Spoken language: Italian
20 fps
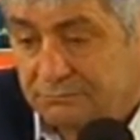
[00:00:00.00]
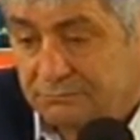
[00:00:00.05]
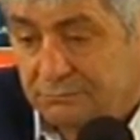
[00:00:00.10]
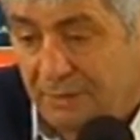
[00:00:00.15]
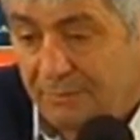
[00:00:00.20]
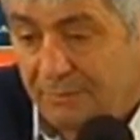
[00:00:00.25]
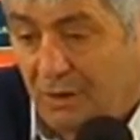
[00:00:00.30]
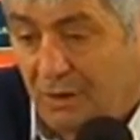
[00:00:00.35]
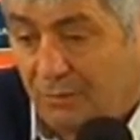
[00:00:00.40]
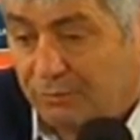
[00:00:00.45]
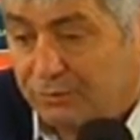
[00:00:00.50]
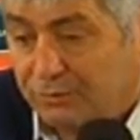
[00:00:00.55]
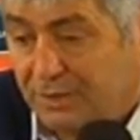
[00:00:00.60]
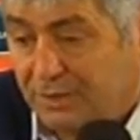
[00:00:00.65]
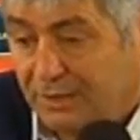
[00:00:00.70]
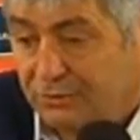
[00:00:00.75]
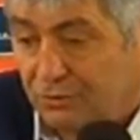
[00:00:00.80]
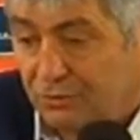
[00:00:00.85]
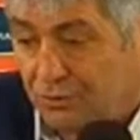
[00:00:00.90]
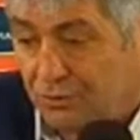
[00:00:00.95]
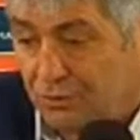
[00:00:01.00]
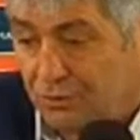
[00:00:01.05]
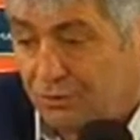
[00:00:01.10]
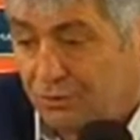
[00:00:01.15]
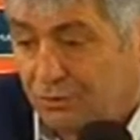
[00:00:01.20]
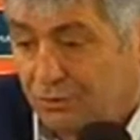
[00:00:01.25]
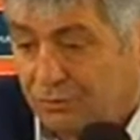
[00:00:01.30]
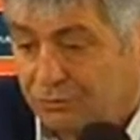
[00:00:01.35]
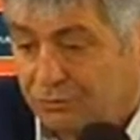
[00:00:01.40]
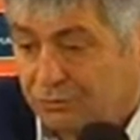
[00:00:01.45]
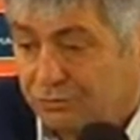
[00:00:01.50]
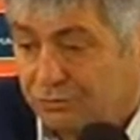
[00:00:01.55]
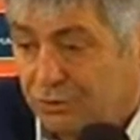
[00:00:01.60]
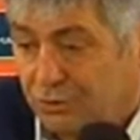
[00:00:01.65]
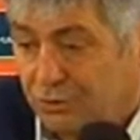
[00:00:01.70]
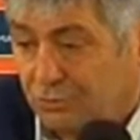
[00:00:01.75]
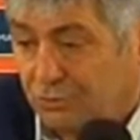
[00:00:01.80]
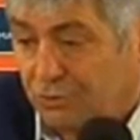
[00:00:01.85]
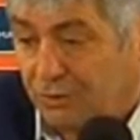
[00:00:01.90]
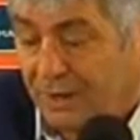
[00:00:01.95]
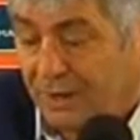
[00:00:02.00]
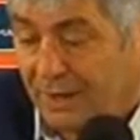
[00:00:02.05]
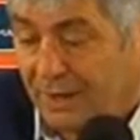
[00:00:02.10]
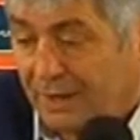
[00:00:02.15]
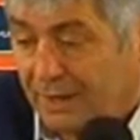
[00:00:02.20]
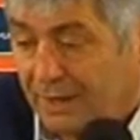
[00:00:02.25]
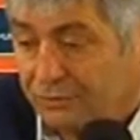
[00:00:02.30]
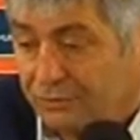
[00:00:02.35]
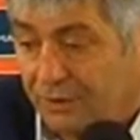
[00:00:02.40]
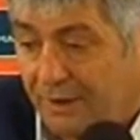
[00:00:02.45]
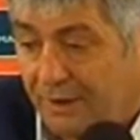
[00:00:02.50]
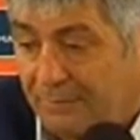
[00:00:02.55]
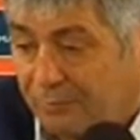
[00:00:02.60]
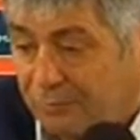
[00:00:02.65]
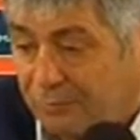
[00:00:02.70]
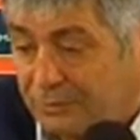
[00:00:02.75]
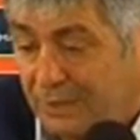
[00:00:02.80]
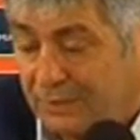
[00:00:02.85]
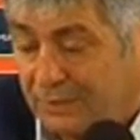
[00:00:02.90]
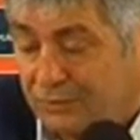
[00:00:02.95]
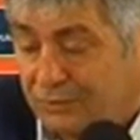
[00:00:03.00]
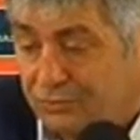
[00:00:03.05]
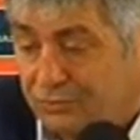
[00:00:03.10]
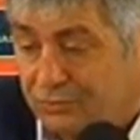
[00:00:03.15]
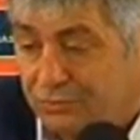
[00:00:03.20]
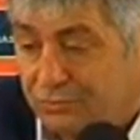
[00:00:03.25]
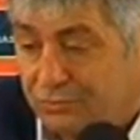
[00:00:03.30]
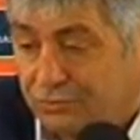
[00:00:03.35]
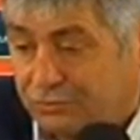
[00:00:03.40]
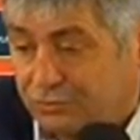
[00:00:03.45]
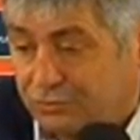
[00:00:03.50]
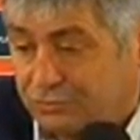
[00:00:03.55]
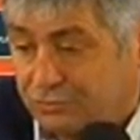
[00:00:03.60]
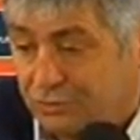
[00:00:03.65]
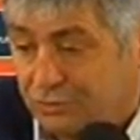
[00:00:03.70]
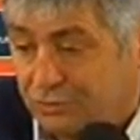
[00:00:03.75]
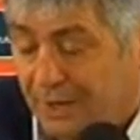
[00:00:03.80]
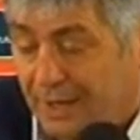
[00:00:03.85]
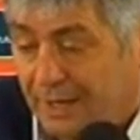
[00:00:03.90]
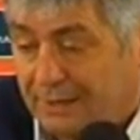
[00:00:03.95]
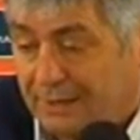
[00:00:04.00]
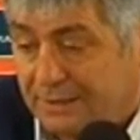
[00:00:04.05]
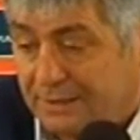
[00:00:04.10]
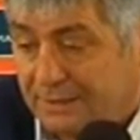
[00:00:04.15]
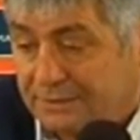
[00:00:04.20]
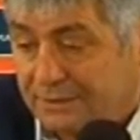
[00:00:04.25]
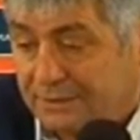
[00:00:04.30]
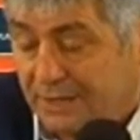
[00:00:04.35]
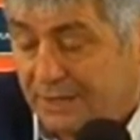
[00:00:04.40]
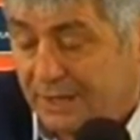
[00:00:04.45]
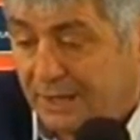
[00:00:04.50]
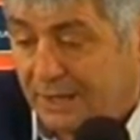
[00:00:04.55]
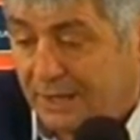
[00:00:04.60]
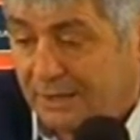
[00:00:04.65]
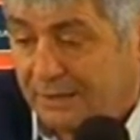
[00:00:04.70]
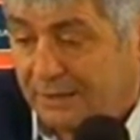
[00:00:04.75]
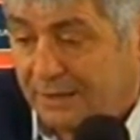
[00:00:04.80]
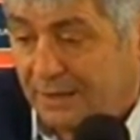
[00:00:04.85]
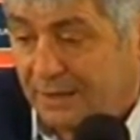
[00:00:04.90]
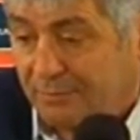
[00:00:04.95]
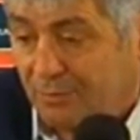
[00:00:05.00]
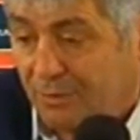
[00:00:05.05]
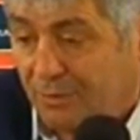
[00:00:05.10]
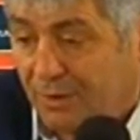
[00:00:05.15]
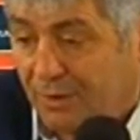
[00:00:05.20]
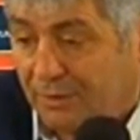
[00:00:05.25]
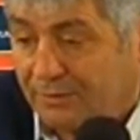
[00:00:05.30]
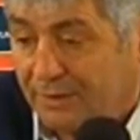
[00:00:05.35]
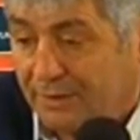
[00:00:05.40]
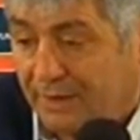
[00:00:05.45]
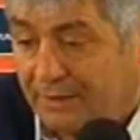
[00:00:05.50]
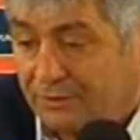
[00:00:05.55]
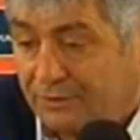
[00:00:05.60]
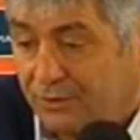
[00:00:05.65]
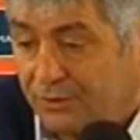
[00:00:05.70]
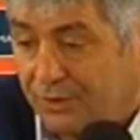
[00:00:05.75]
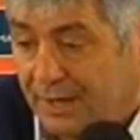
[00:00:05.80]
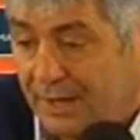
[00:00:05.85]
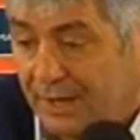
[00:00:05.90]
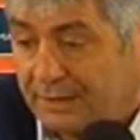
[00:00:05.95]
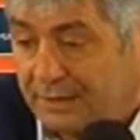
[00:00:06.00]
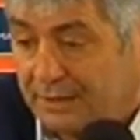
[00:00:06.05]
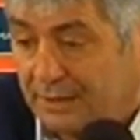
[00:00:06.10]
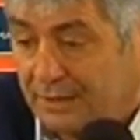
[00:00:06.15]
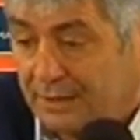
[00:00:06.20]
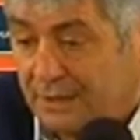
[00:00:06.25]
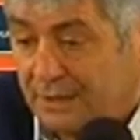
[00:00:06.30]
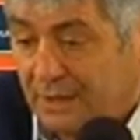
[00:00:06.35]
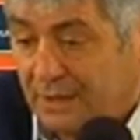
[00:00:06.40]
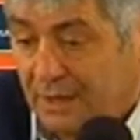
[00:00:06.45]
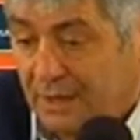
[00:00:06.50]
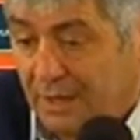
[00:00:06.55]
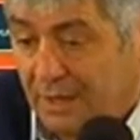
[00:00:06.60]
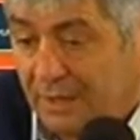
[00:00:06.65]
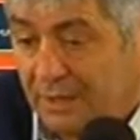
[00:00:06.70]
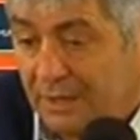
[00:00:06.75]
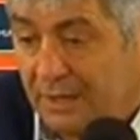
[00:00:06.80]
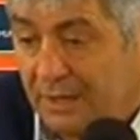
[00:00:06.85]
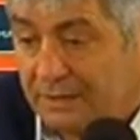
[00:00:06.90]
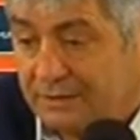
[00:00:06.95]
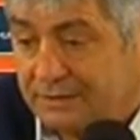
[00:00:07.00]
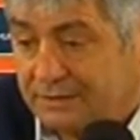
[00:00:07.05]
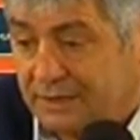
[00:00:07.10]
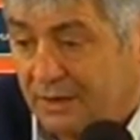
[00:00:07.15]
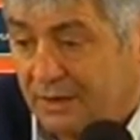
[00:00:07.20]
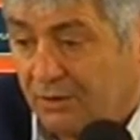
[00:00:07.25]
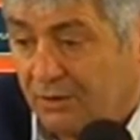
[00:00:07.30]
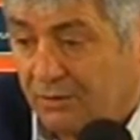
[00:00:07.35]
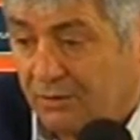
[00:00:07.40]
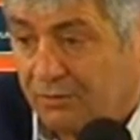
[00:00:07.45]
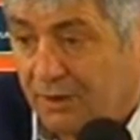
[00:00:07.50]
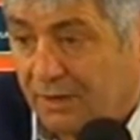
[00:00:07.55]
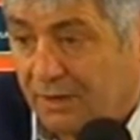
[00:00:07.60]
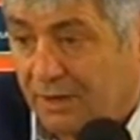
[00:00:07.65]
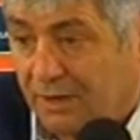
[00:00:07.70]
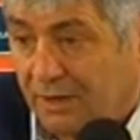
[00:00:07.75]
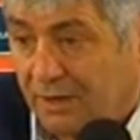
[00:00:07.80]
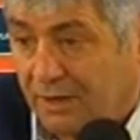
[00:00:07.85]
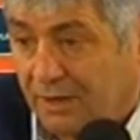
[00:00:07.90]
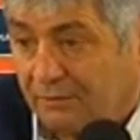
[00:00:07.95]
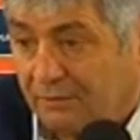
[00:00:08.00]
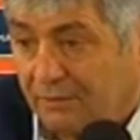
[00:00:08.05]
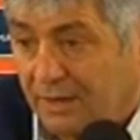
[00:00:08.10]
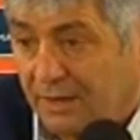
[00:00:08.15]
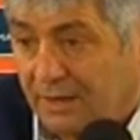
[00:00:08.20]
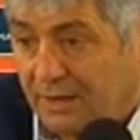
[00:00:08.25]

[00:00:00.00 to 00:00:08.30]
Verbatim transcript: Abbiamo puntato su di lui, l'allenatore ha puntato su, su Donati, se andiamo a dare Donati il castello viene, viene a